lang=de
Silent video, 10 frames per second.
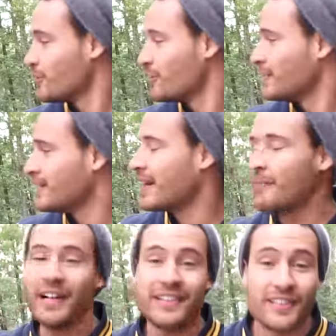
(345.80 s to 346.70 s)
So, in
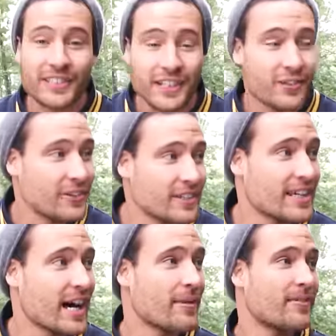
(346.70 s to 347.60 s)
seinem Alter wahrscheinlich noch
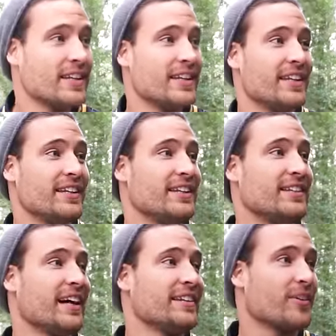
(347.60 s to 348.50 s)
nicht, aber wenn ihr dann in
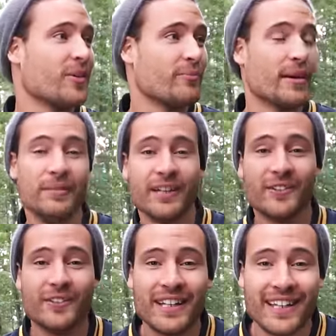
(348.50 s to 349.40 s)
den Alter kommt bei
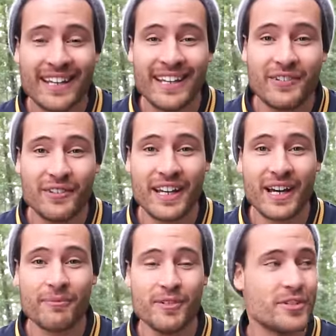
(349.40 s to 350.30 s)
mir und dann dreckige Finger
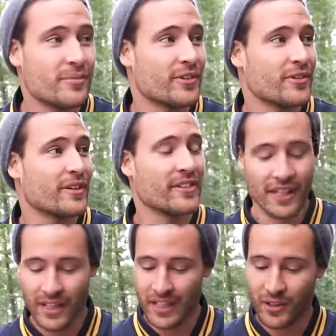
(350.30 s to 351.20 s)
habt im Gym und sowas,
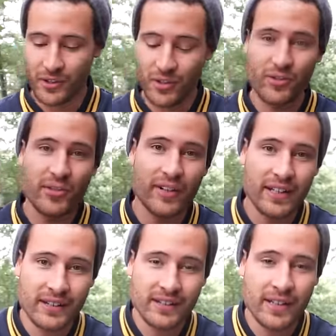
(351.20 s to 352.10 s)
äh, könnt ihr auf jeden Fall das